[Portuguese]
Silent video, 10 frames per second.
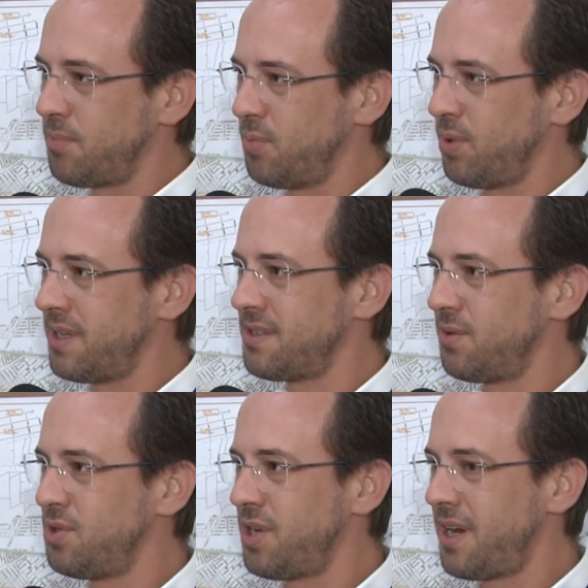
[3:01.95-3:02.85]
a
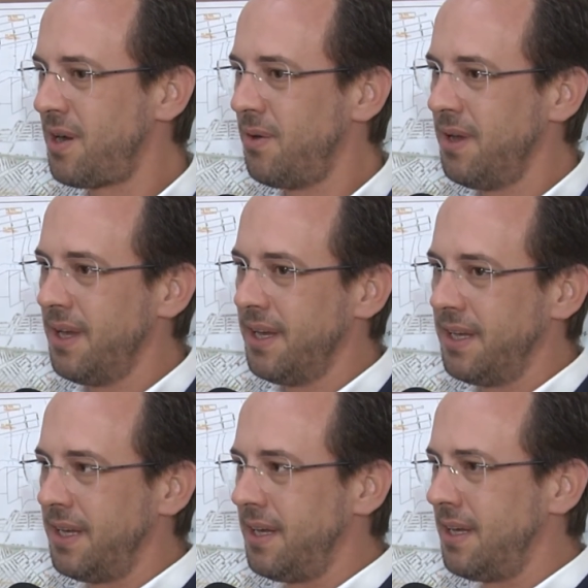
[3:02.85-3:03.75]
população em geral,
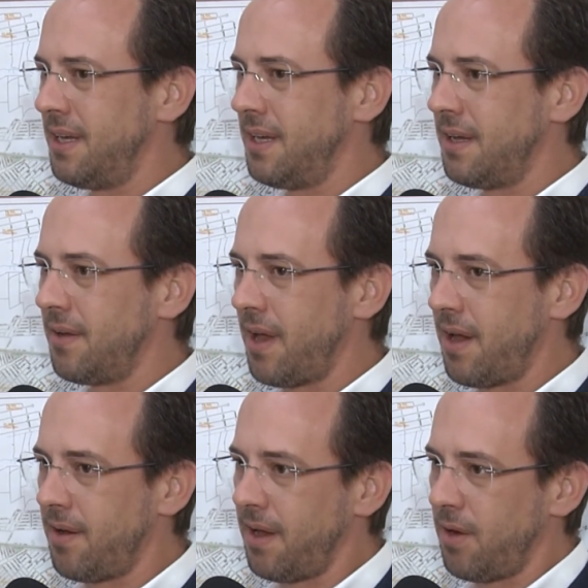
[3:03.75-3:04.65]
que é,
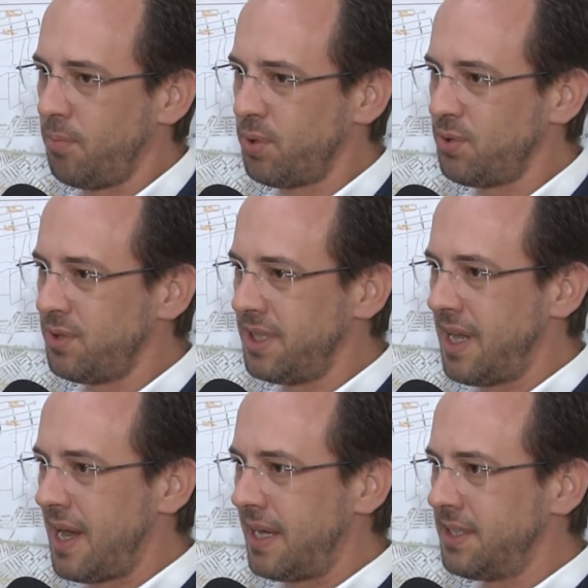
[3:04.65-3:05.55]
a, é a
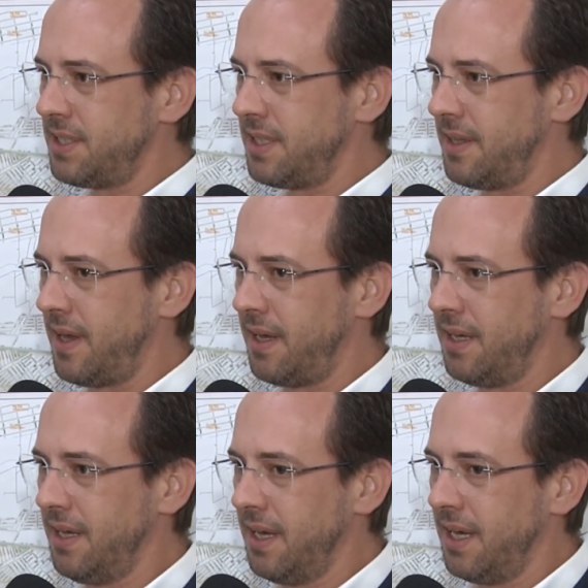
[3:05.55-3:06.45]
oportunidade que
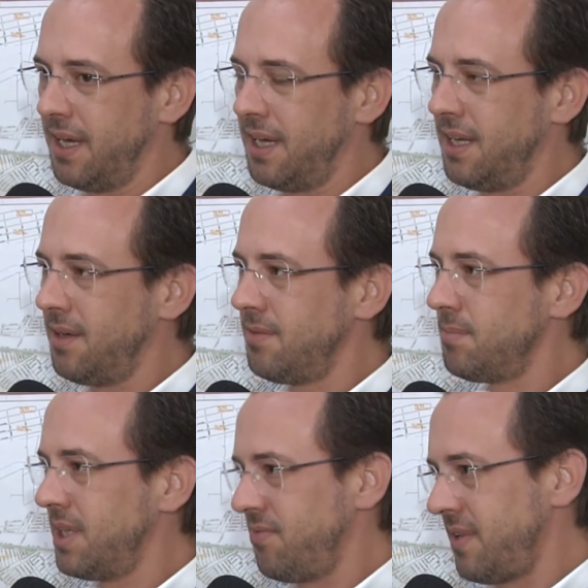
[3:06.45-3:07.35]
tem em
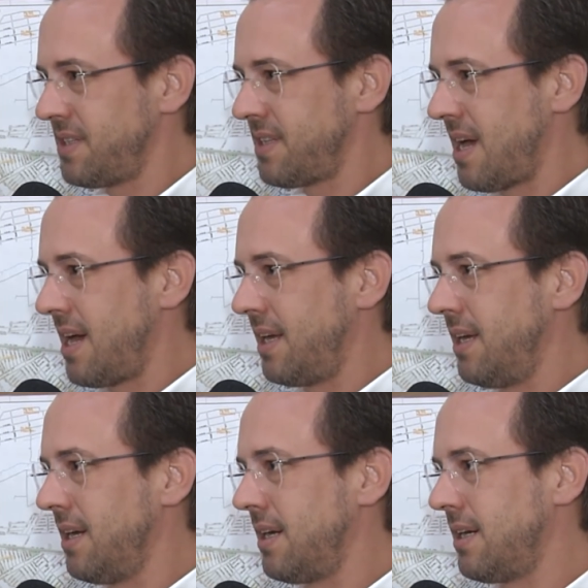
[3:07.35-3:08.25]
manifestar
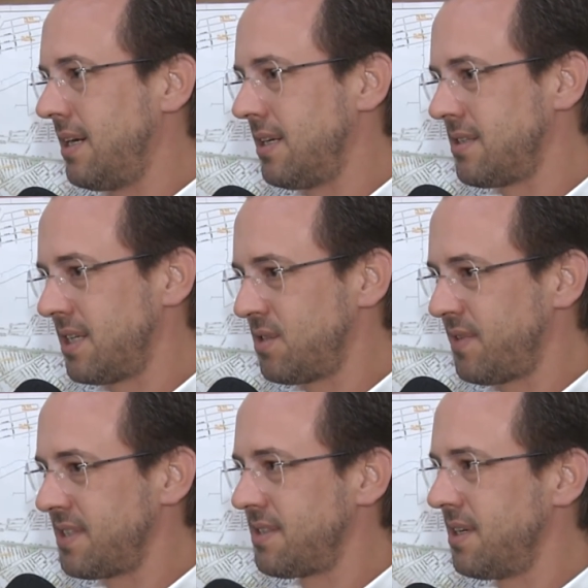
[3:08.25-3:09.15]
aí a, a
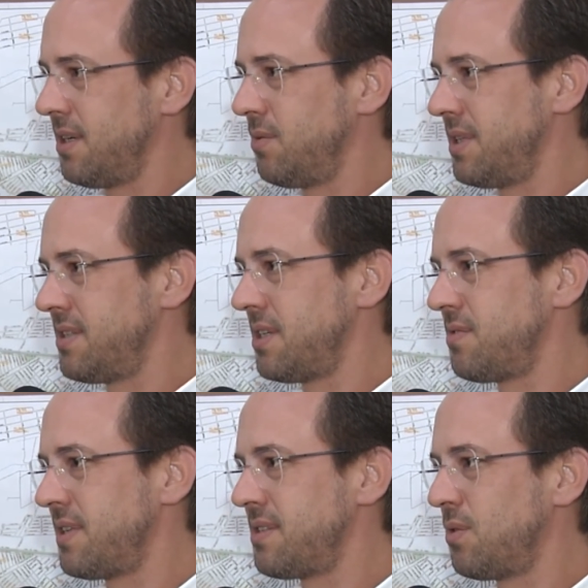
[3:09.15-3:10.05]
satisfação, a
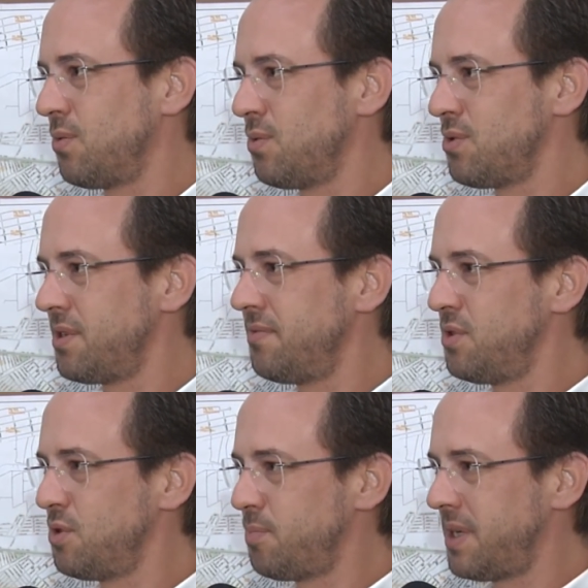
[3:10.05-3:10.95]
insatisfação com os
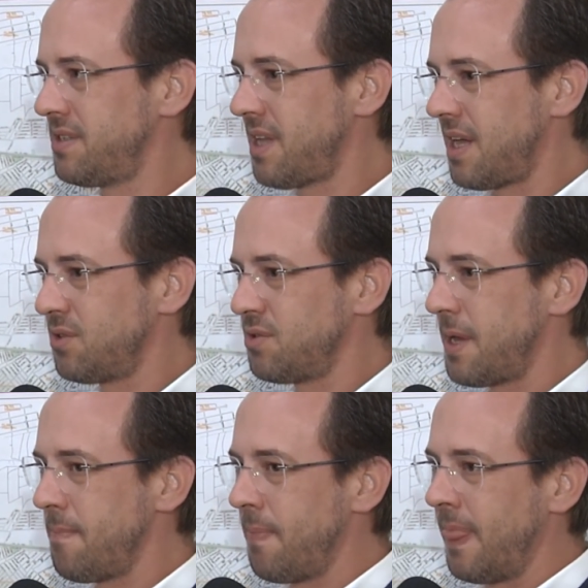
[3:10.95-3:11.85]
serviços prestados, né?